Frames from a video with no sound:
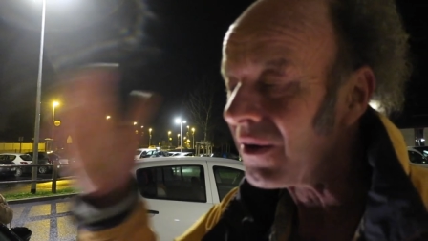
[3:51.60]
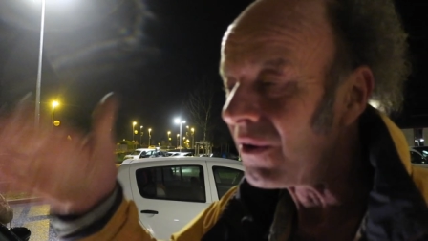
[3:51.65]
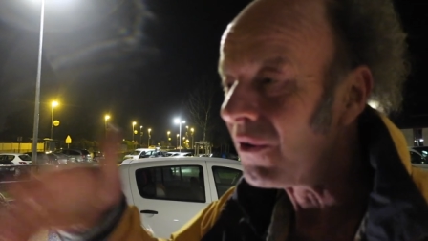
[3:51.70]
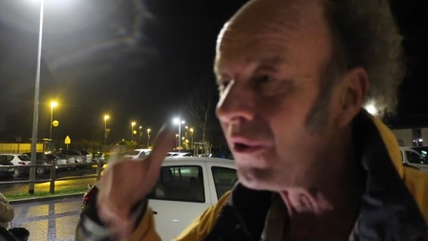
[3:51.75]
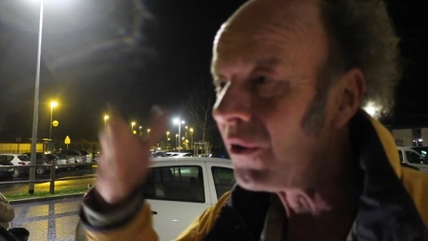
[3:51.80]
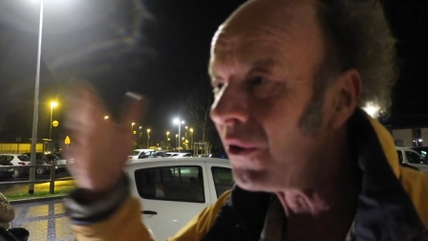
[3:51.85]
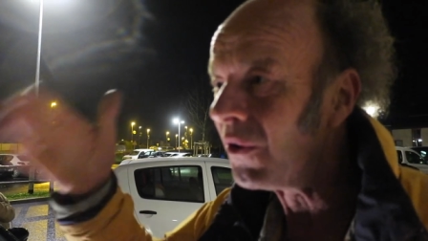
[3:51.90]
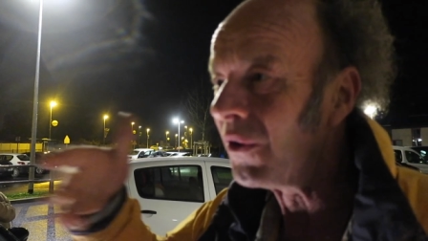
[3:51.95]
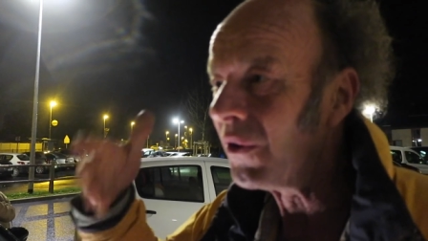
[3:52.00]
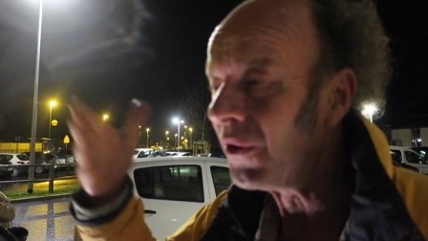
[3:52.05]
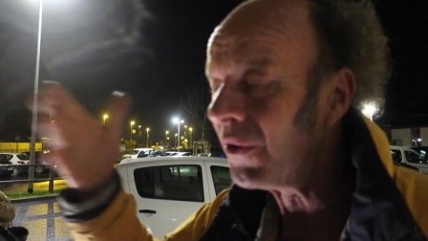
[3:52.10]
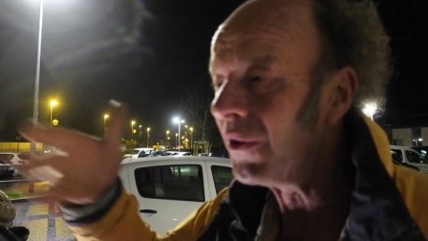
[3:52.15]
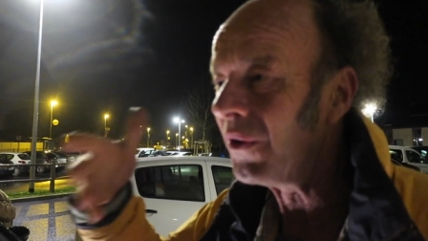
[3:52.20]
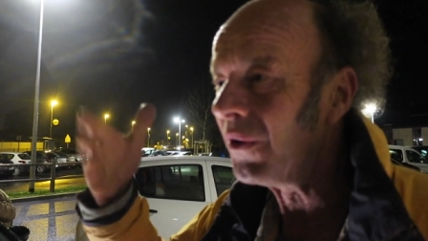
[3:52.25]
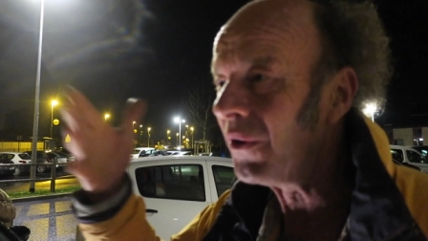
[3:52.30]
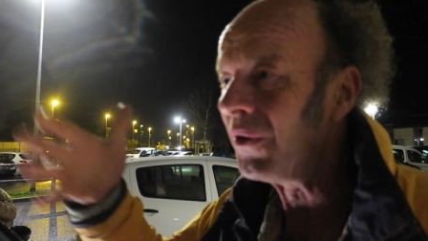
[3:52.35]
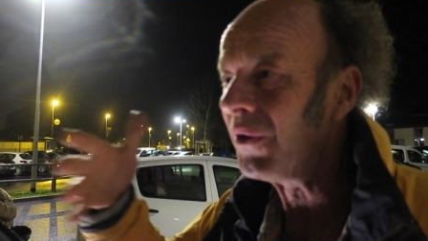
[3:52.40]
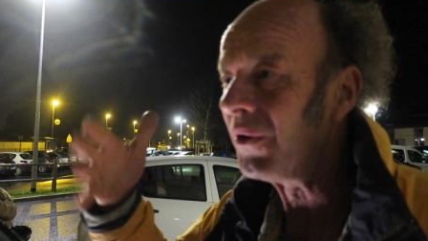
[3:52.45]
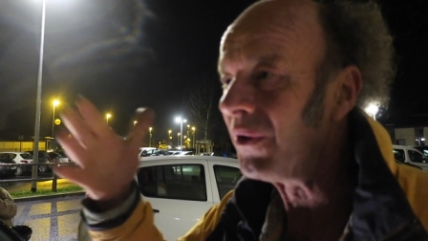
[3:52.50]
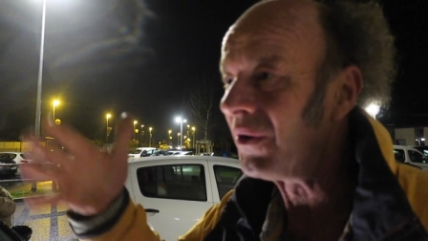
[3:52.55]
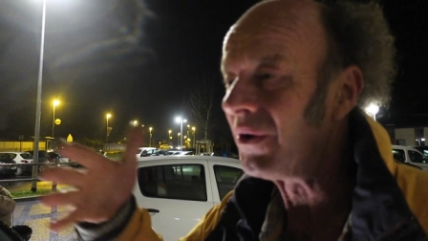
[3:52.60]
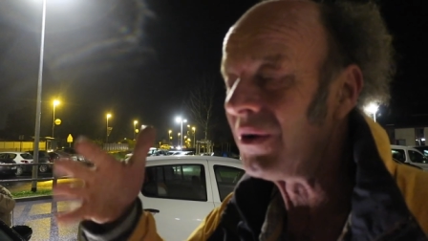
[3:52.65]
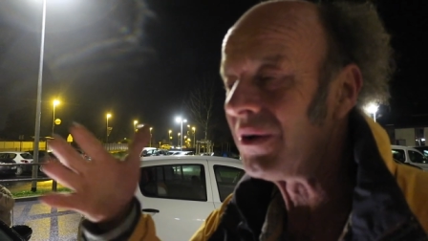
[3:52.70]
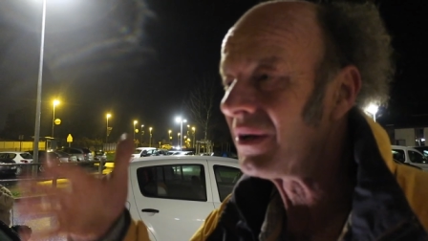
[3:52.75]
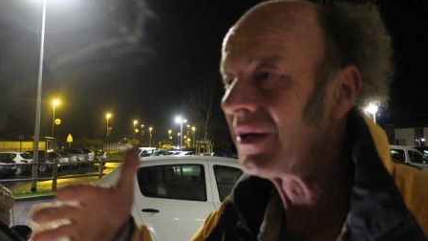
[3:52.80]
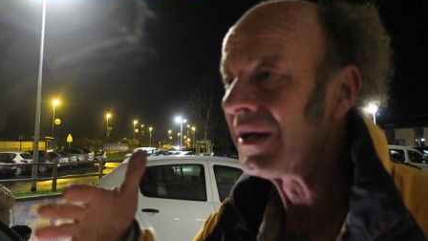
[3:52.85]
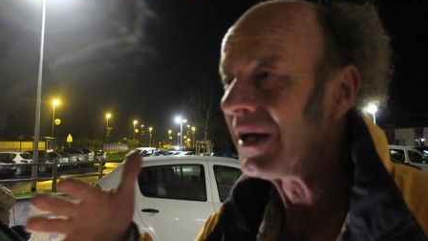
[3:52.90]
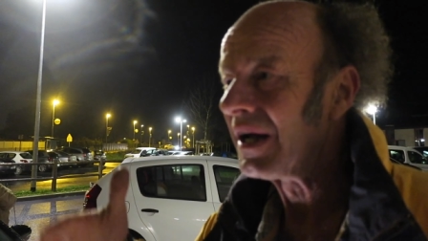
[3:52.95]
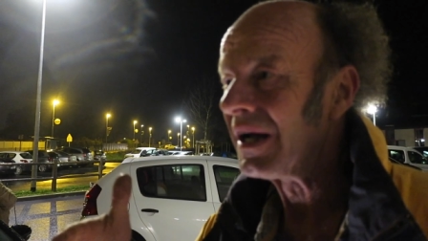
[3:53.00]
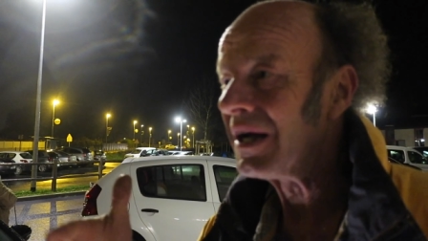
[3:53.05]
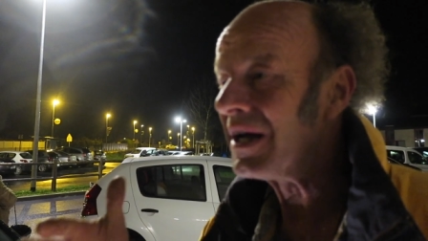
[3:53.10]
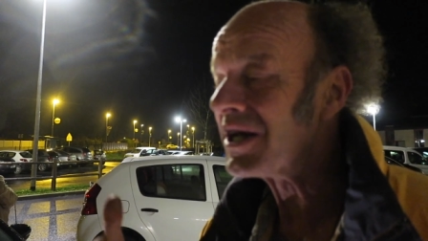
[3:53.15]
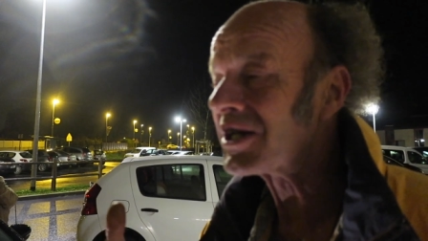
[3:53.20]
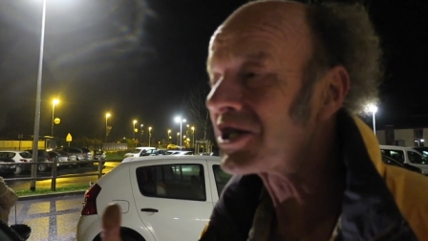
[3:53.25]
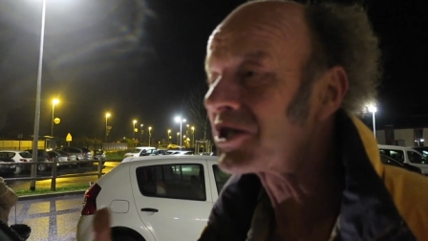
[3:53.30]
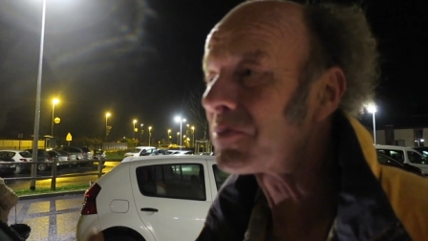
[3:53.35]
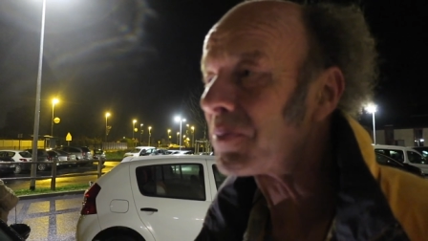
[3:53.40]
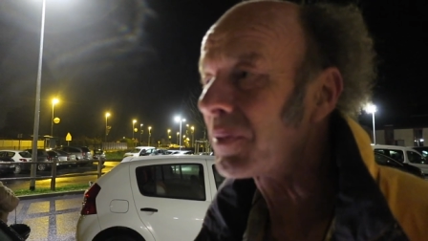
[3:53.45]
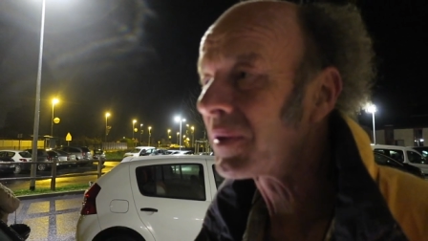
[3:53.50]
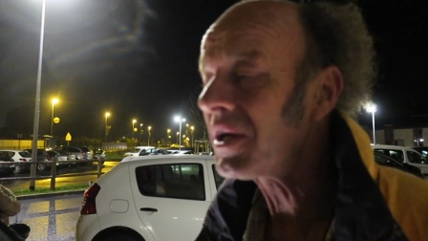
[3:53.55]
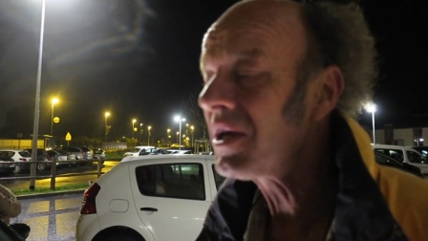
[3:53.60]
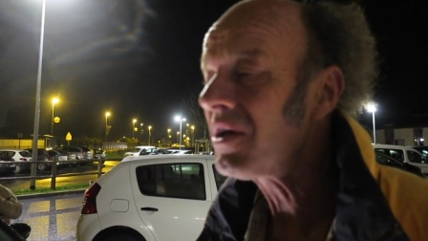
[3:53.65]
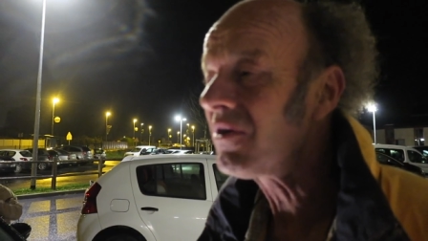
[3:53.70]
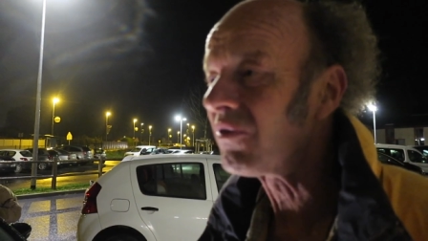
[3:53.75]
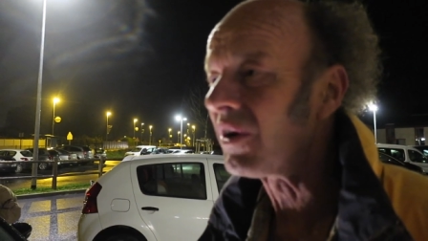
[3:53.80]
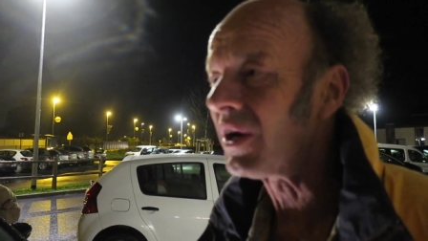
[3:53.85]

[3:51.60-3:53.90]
Euh, euh, l'esprit,